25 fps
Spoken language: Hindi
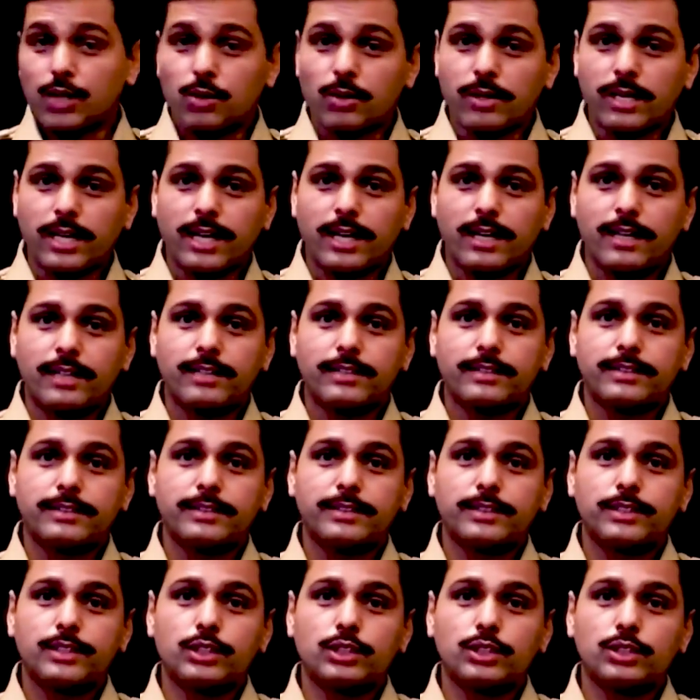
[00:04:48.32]
सेलेक्ट हो गया
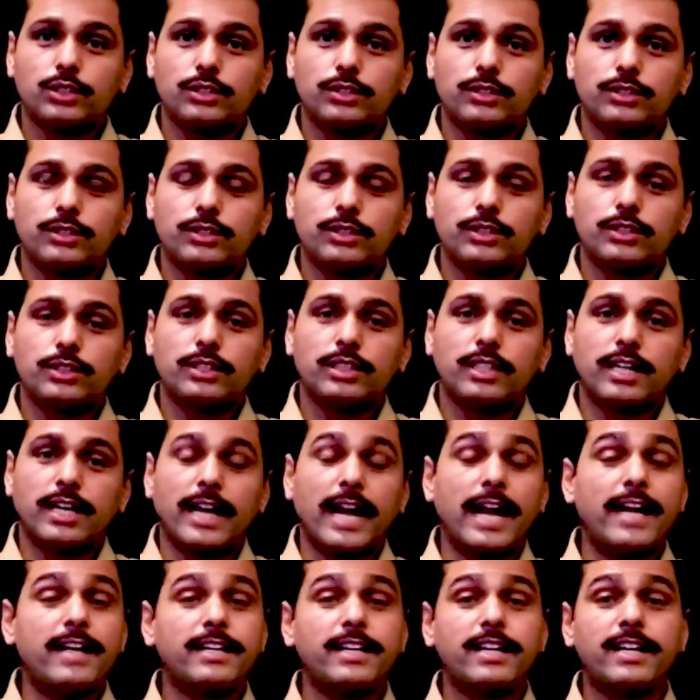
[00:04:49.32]

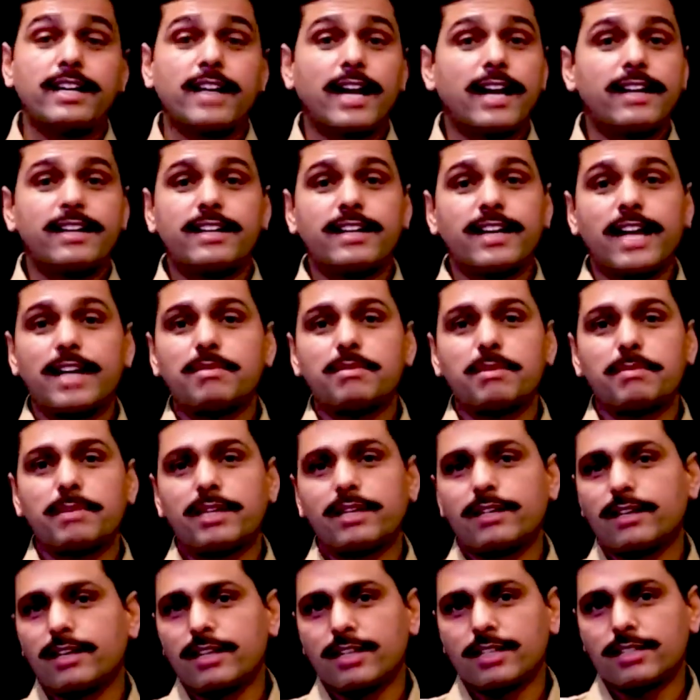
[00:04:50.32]
1999
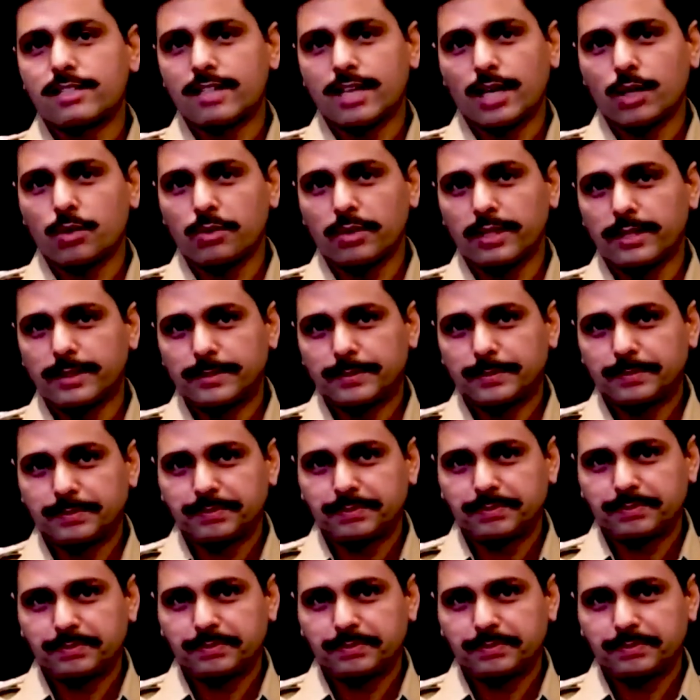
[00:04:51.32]
में मेरी ट्रेनिंग स्टार्ट हुई